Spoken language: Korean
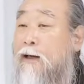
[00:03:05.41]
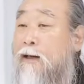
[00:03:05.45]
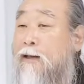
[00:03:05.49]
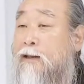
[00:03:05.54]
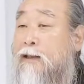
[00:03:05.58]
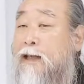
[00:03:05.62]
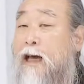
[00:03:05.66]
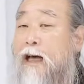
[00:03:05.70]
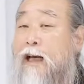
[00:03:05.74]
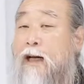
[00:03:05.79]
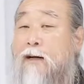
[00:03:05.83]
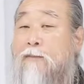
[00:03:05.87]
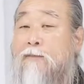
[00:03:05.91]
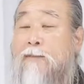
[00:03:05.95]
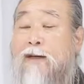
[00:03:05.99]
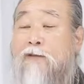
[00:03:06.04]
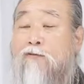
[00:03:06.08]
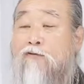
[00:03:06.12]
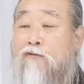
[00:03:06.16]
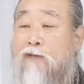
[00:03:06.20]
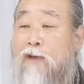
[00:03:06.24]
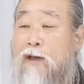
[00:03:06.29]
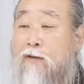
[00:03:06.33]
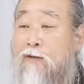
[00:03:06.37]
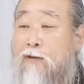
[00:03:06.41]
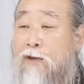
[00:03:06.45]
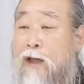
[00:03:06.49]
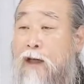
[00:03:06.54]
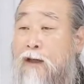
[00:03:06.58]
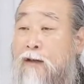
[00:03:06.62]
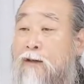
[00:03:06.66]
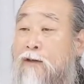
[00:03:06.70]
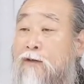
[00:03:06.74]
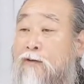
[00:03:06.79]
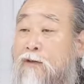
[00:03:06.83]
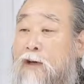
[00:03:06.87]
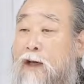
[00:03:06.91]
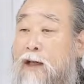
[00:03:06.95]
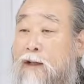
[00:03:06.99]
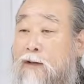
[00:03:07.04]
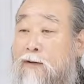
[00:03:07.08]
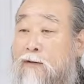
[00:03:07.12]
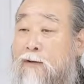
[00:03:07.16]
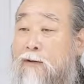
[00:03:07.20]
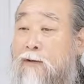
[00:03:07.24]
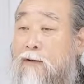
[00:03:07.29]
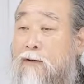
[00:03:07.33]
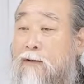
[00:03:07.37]
사랑만 준다고 되는 것도
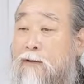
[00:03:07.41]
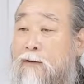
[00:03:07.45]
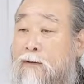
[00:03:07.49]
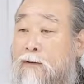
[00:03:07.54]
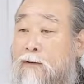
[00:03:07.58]
아니고